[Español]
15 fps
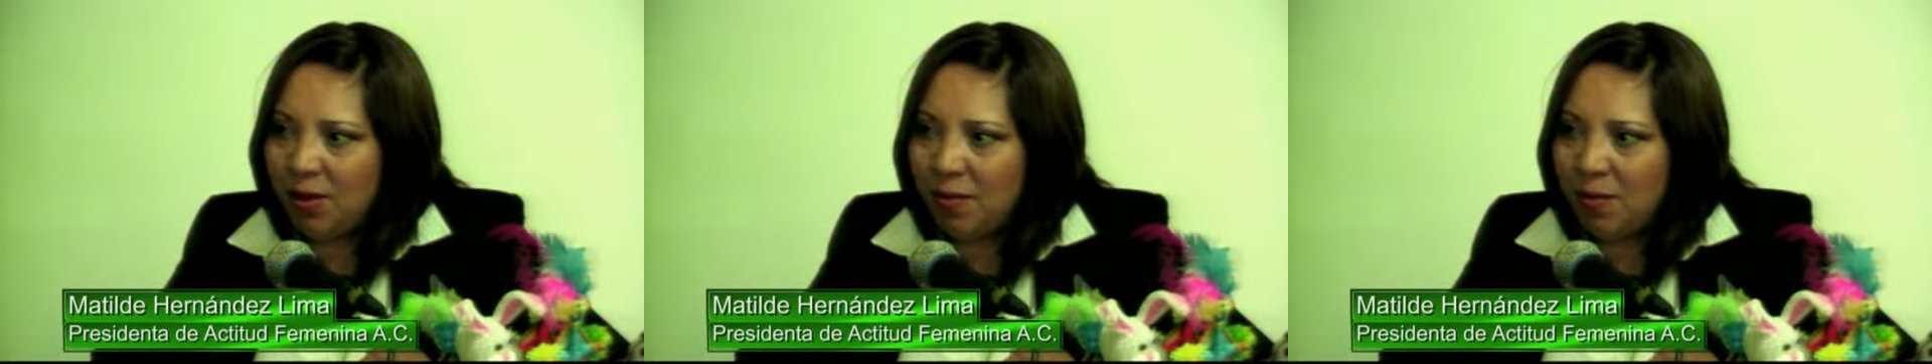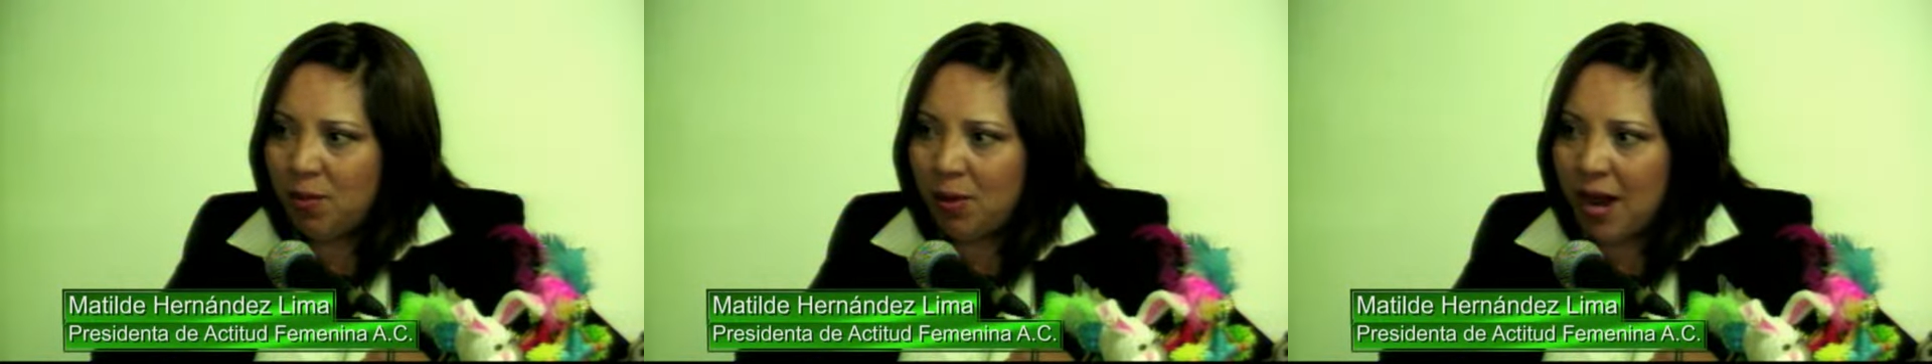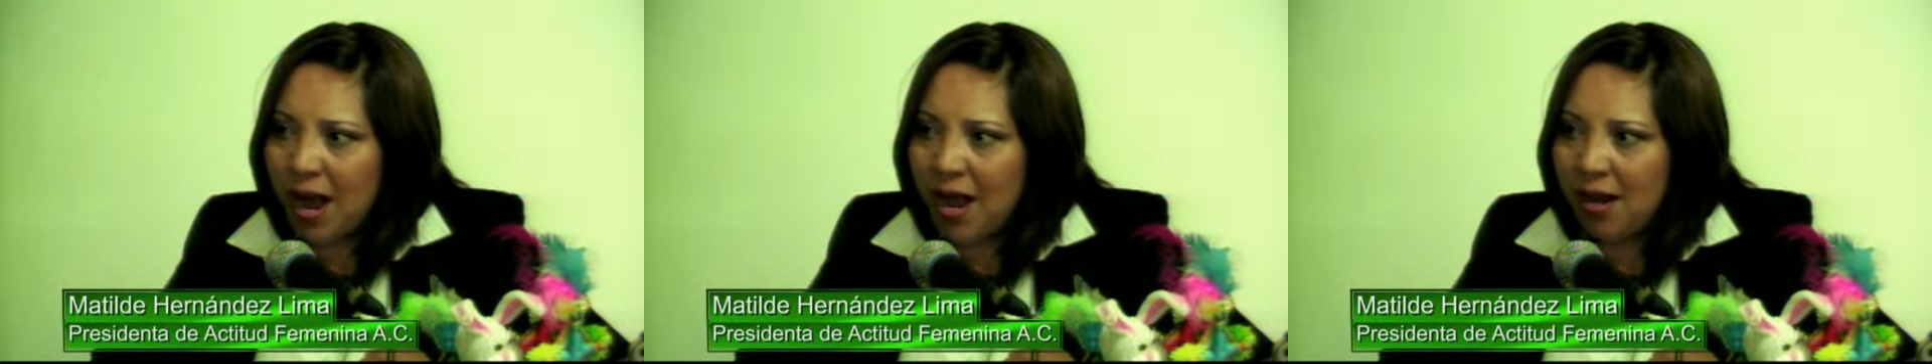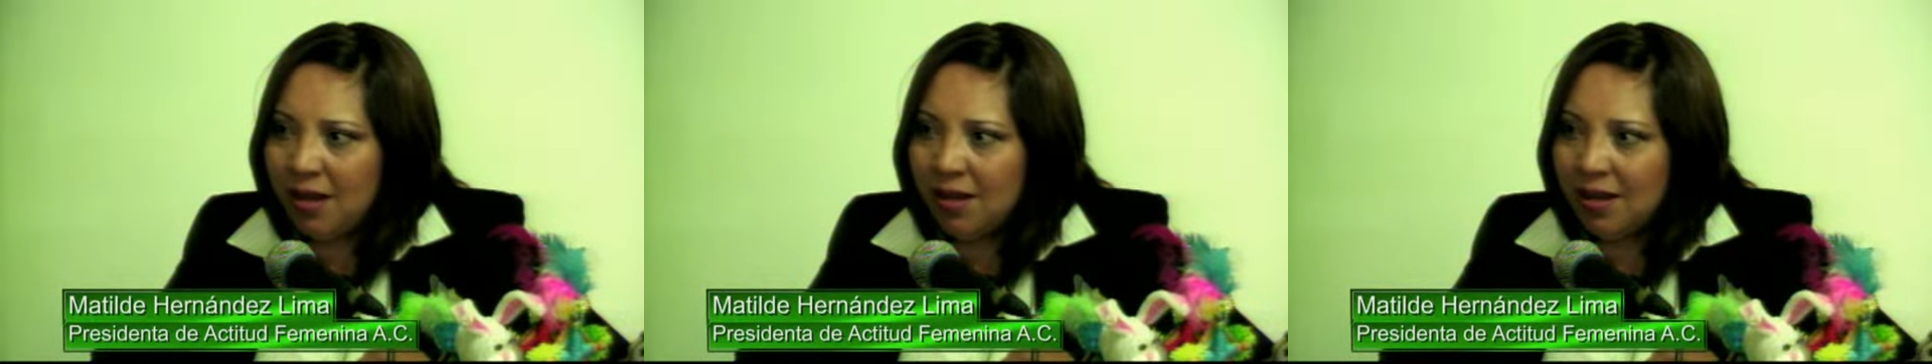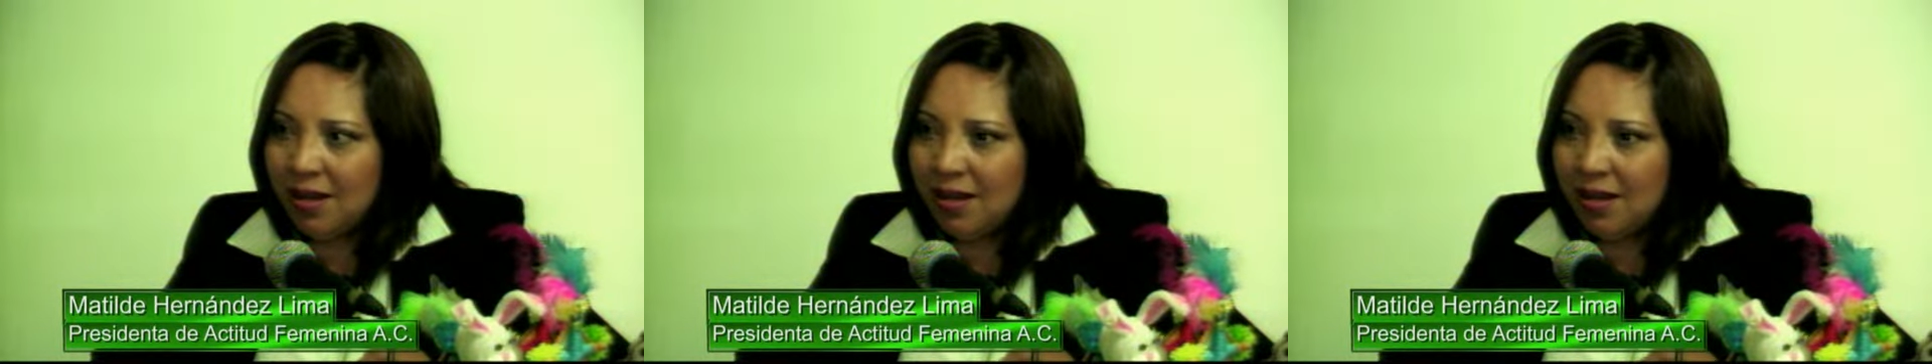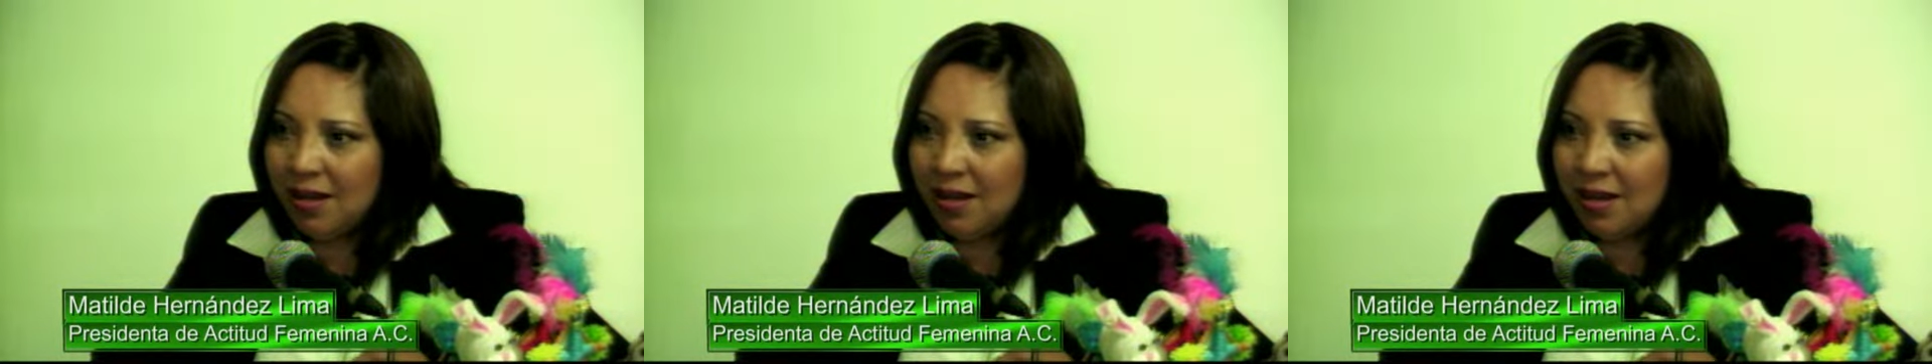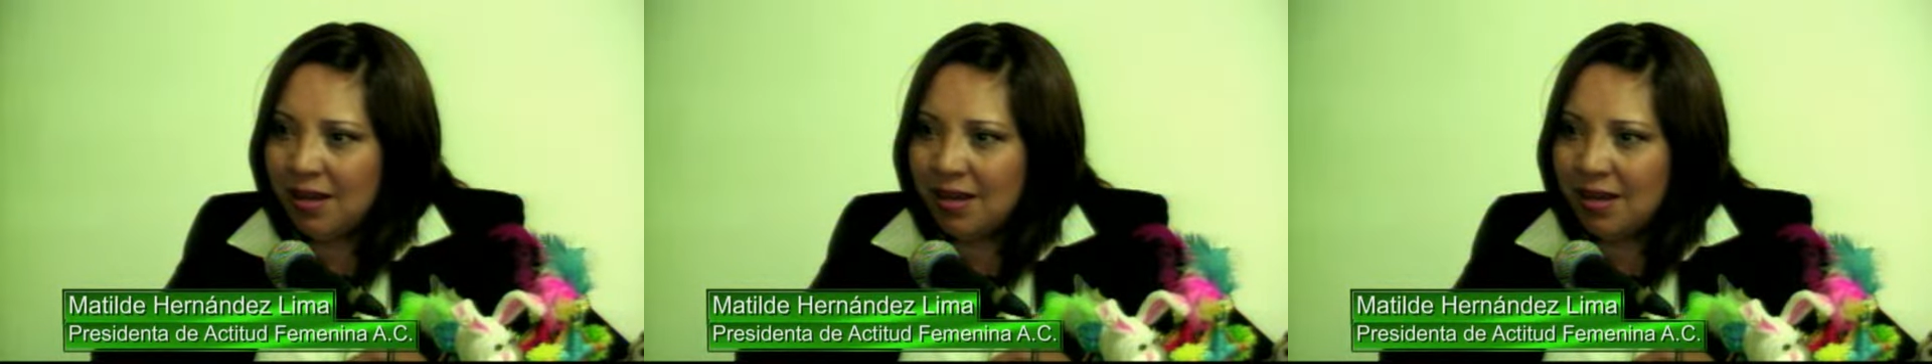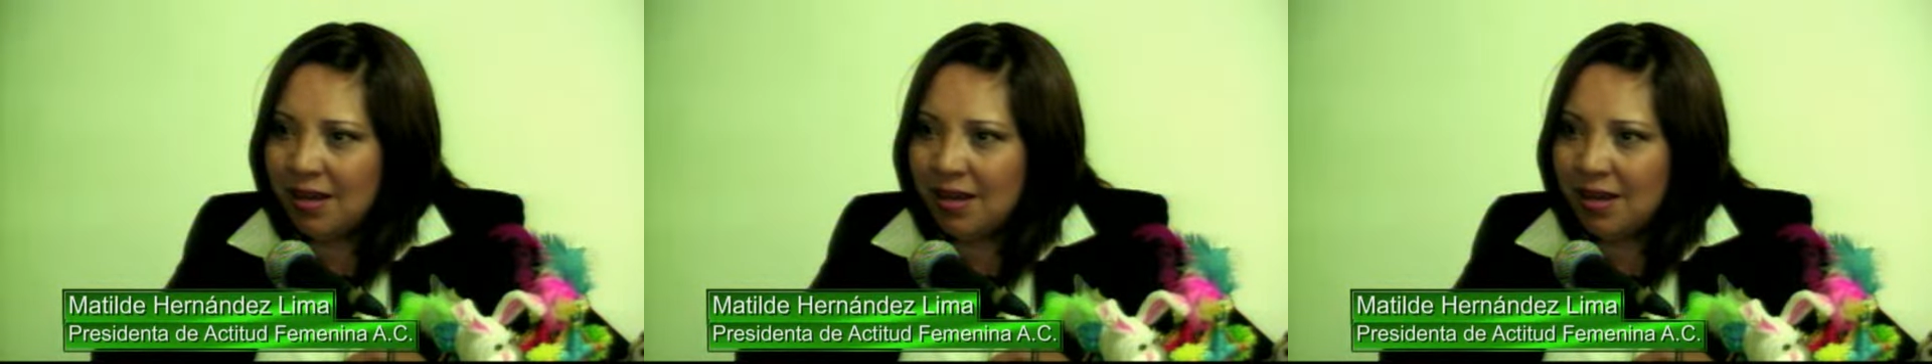temporal
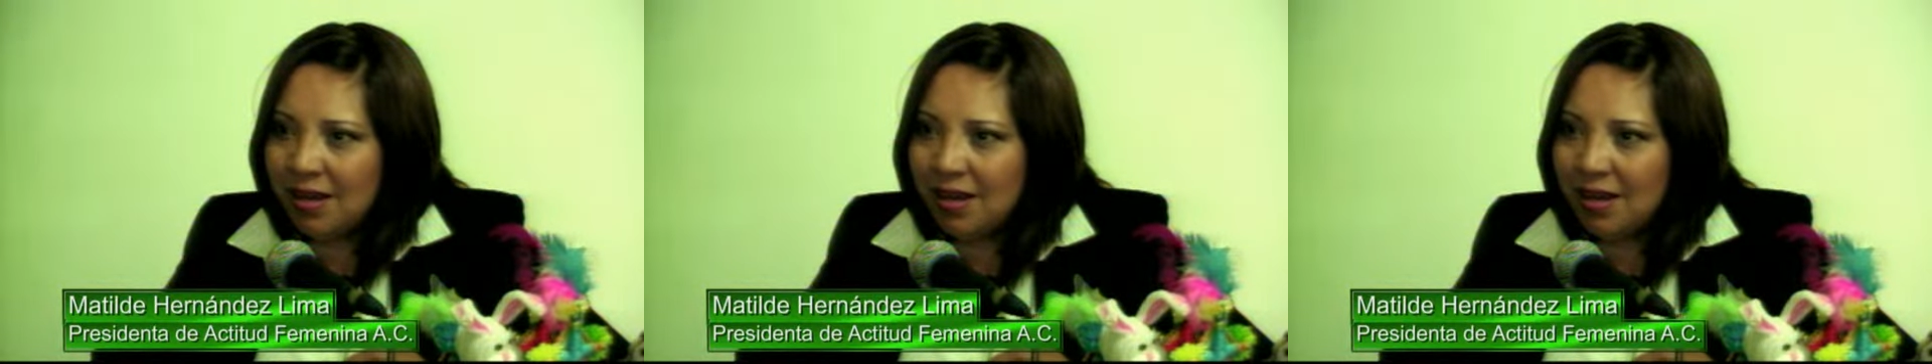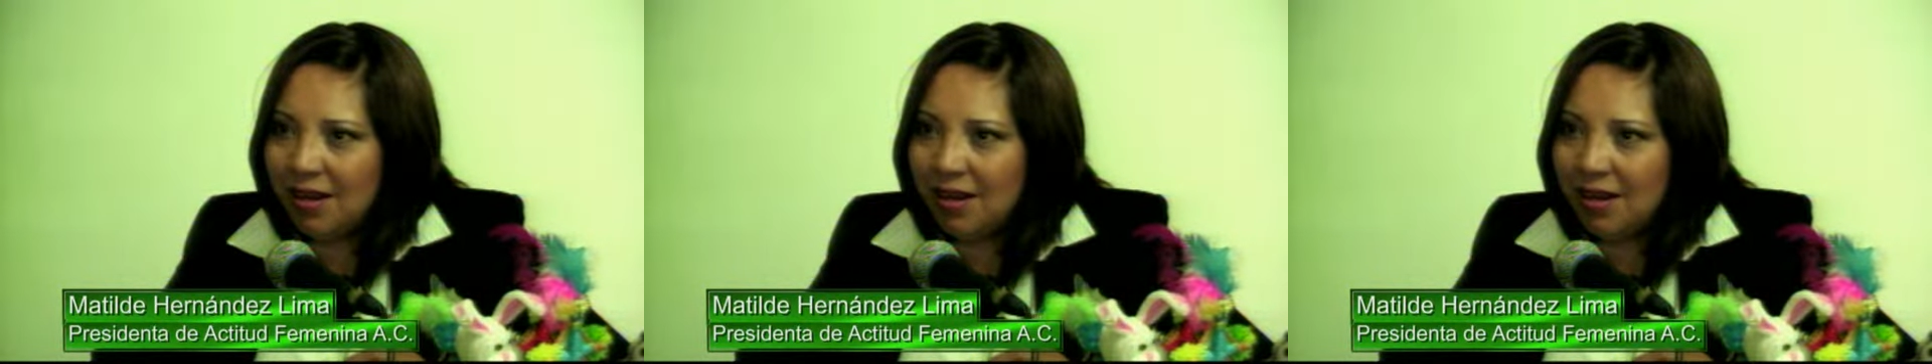y